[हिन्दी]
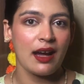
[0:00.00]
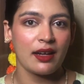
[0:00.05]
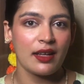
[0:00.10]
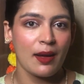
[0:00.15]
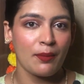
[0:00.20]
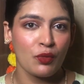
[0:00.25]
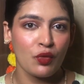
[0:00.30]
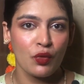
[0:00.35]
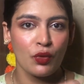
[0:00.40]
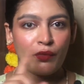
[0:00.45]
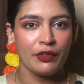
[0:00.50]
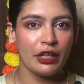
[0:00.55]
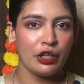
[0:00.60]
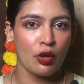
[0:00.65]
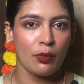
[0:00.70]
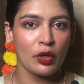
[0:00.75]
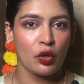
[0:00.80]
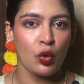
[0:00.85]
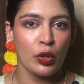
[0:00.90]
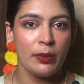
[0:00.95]
अगर आपको
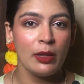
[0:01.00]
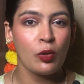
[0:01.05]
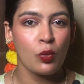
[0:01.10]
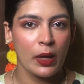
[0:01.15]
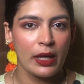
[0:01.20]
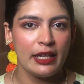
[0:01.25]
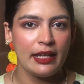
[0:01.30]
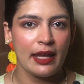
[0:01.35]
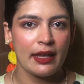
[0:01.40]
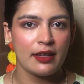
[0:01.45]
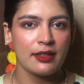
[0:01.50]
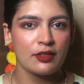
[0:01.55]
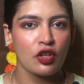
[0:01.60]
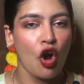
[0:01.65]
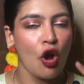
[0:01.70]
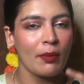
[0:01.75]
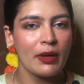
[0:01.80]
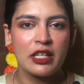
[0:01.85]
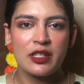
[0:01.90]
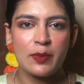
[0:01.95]
वीडियो में कोई भी क्वेरी है ना
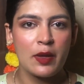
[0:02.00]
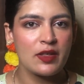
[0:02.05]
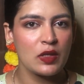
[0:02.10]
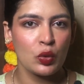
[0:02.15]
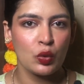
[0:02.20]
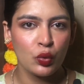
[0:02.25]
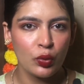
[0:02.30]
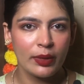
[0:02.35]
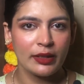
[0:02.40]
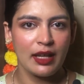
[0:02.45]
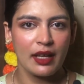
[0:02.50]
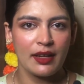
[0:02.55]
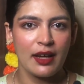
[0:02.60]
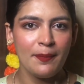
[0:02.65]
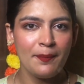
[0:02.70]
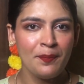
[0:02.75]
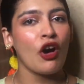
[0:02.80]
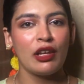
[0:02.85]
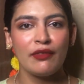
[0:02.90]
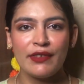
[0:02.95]
कमेंट्स में जरूर
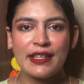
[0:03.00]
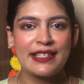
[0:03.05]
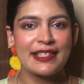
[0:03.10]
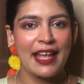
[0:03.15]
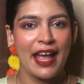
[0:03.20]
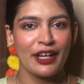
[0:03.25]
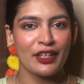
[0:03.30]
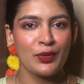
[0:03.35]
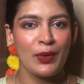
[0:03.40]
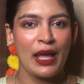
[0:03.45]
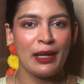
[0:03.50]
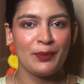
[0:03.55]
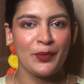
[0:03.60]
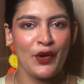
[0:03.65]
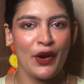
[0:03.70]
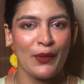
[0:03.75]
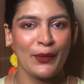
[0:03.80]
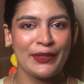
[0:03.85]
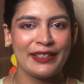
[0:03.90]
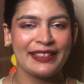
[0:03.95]
बताना ऑलवेज दैट टू हेल्प
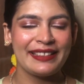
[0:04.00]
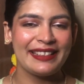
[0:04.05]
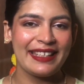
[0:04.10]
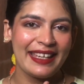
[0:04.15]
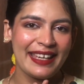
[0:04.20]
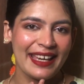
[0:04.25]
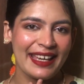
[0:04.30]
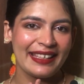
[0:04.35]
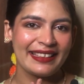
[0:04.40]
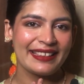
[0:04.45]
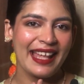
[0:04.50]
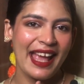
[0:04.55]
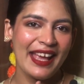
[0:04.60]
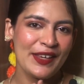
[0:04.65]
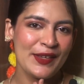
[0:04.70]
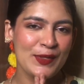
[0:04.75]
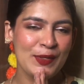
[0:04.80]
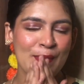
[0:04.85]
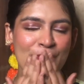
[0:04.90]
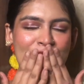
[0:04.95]
यू आउट ठीक है
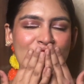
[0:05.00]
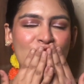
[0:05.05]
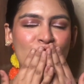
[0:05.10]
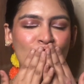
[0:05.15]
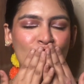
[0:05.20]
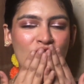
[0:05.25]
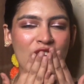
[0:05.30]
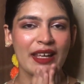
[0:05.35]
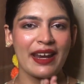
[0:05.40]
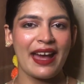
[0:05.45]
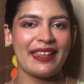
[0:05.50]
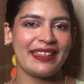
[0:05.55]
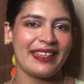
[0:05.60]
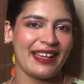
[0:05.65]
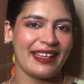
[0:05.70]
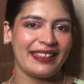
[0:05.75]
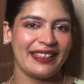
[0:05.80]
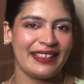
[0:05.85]
थैंक यू सो मच राधे राधे